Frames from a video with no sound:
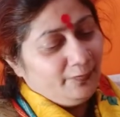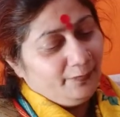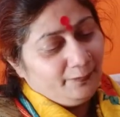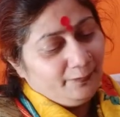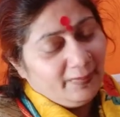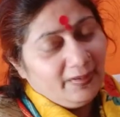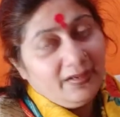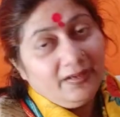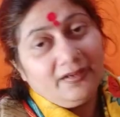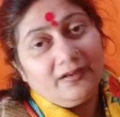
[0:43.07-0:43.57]

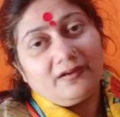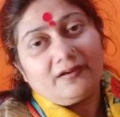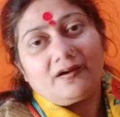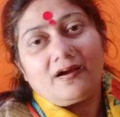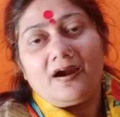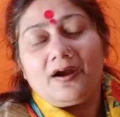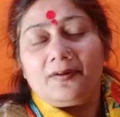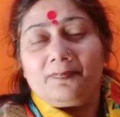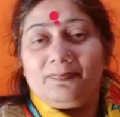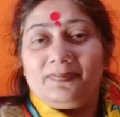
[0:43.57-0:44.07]
मैं
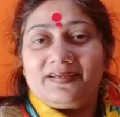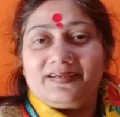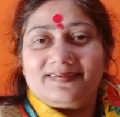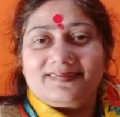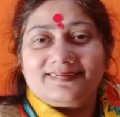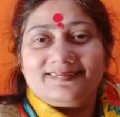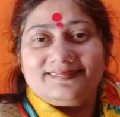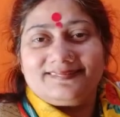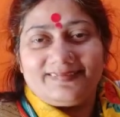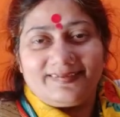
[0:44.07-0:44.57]
कार्ड पिक
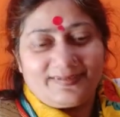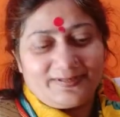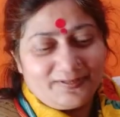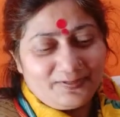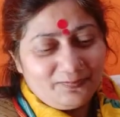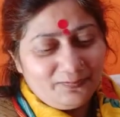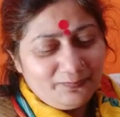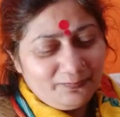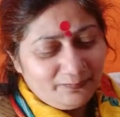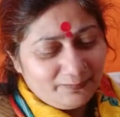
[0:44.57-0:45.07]
करने जा रही
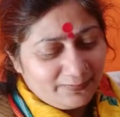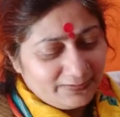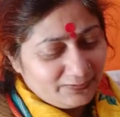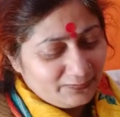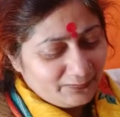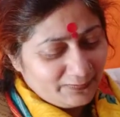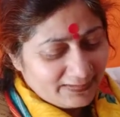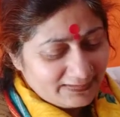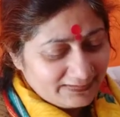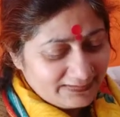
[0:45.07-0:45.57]
हूँ
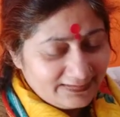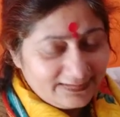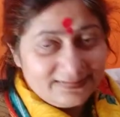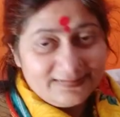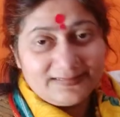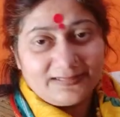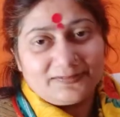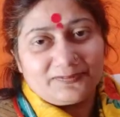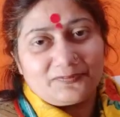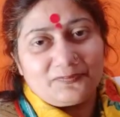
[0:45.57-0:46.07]
मिथुन राशि के
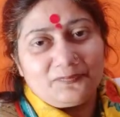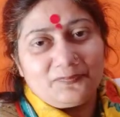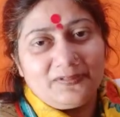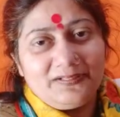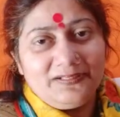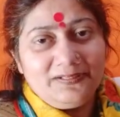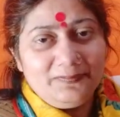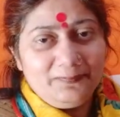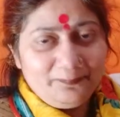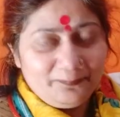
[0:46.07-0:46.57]
जातकों के
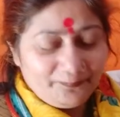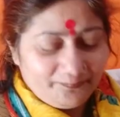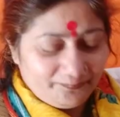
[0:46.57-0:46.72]
लिए